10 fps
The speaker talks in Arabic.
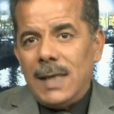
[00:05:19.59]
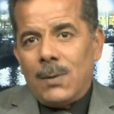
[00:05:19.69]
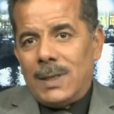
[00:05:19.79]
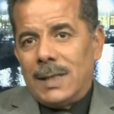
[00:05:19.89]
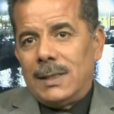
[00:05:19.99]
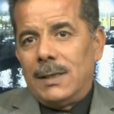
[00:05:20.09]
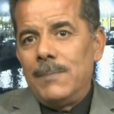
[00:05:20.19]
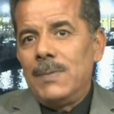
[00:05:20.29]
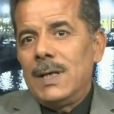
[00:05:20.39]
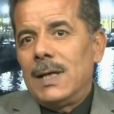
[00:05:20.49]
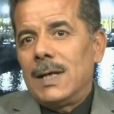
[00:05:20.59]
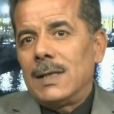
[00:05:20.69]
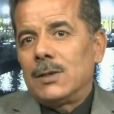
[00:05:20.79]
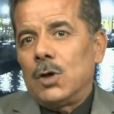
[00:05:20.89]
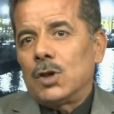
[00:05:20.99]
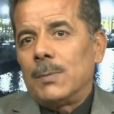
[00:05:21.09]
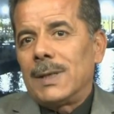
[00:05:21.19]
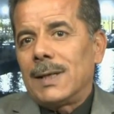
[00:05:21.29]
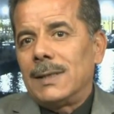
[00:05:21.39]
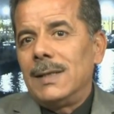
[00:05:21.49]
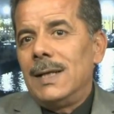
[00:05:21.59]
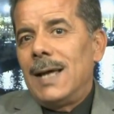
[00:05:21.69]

والتي آه، تعتبر قد